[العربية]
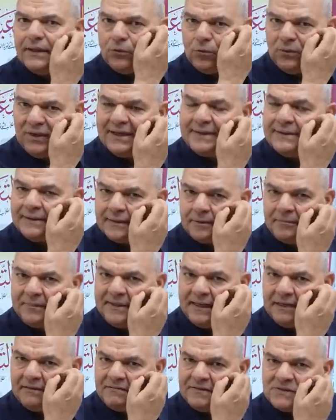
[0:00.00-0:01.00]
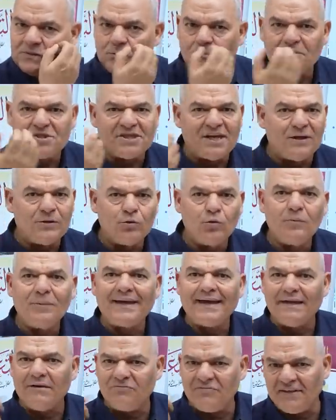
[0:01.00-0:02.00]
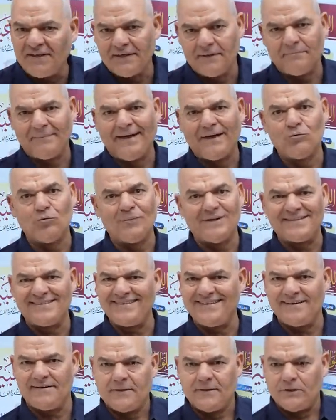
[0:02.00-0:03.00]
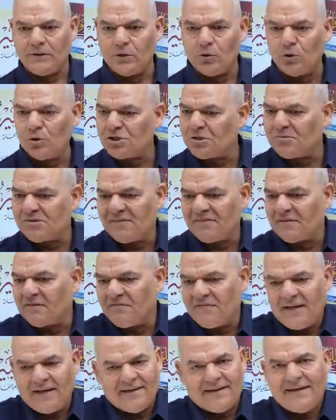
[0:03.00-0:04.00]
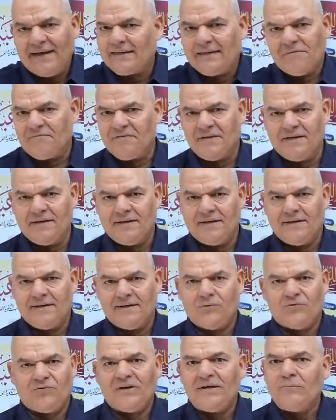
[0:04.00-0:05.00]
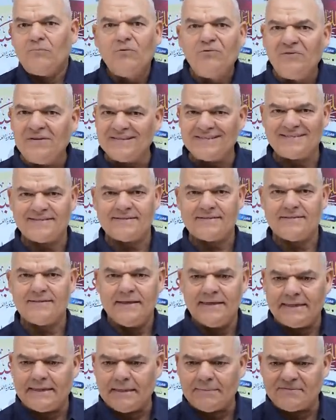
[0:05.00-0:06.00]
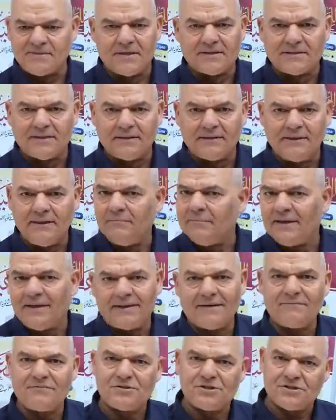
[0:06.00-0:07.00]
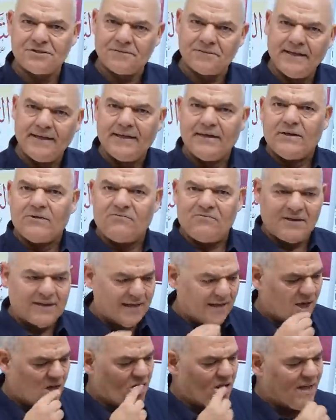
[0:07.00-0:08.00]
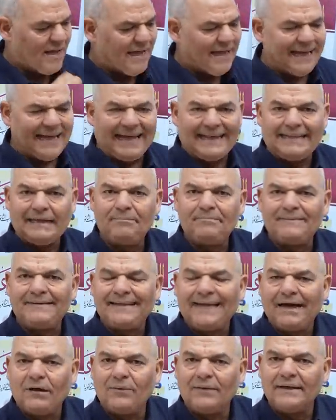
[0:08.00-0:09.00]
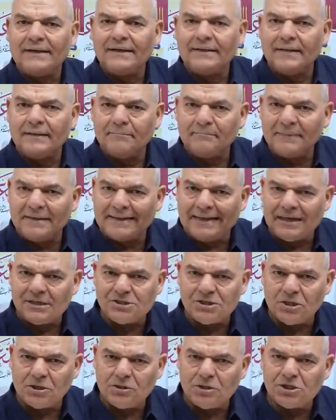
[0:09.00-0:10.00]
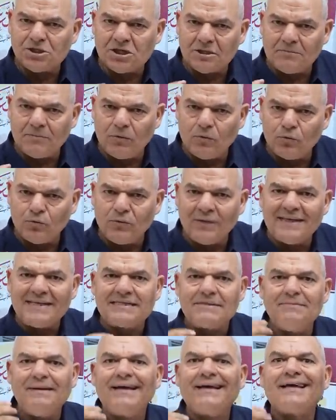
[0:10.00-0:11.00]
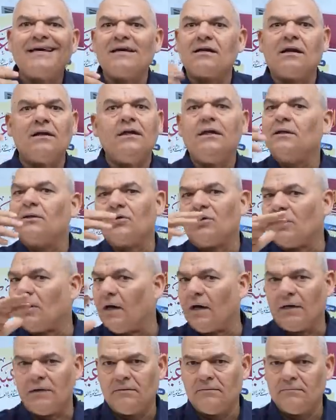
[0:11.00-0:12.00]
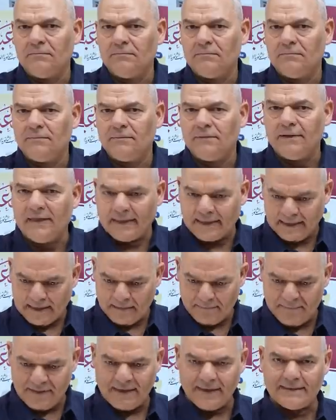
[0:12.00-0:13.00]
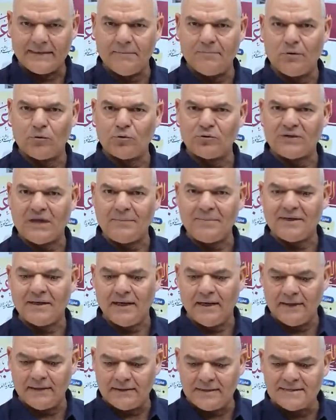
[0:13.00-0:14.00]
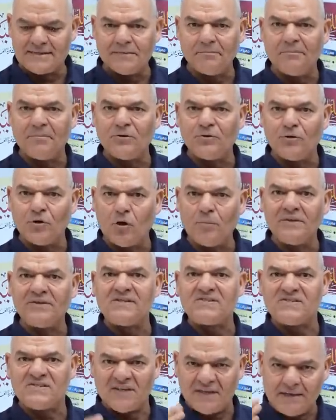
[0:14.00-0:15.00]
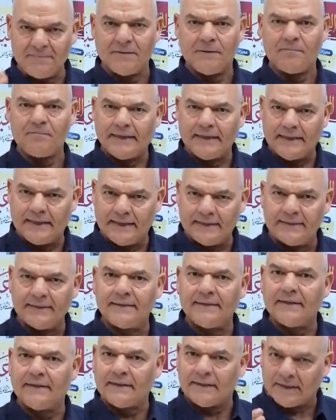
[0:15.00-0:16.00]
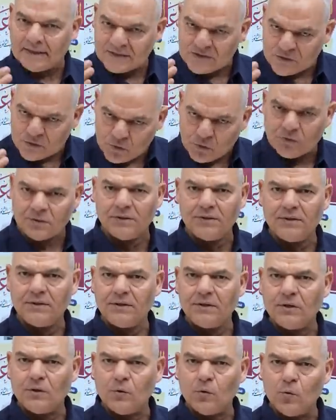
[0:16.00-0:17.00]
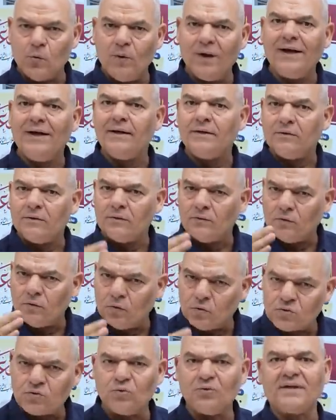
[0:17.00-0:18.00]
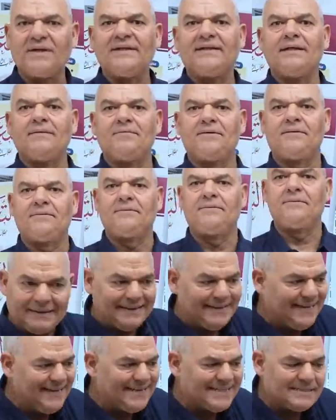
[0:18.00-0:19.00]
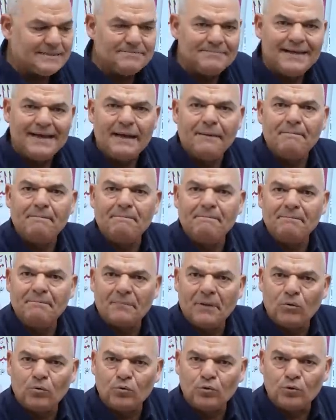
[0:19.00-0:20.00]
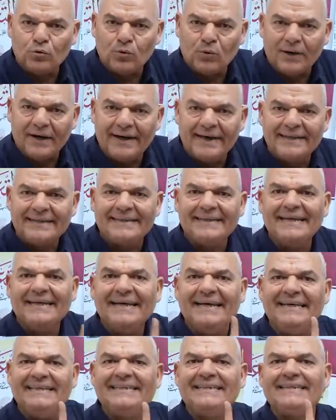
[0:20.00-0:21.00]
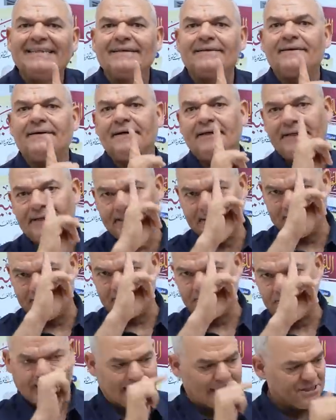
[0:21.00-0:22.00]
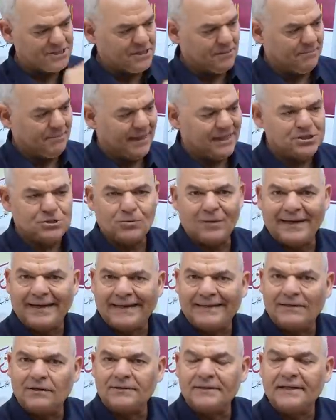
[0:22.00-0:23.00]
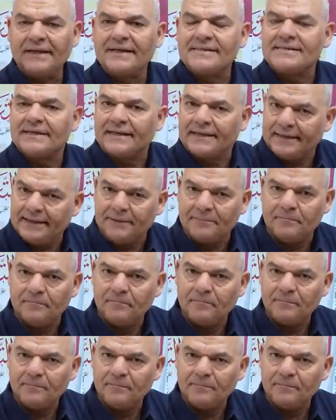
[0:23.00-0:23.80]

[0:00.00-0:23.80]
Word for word: ولادنا ربنا يحفظهم مش عندهم خلفيه معلوماتيه يخش مش عارف في حاجه هكتب فيه طالب مفلس يكتب سطر اتنين ما يعرفش فانا كتبت حوالي من 10 12 موضوع اسمها قراءه للاطلاع لكن لما اجي اكتب موضوع تعبير هلتزم بالضوابط السليمه عدد الاسطر و اصول الكتابه دي اسمها موضوعات اثرائيه عشان ما حدش يوجه نقد بهذا الكلام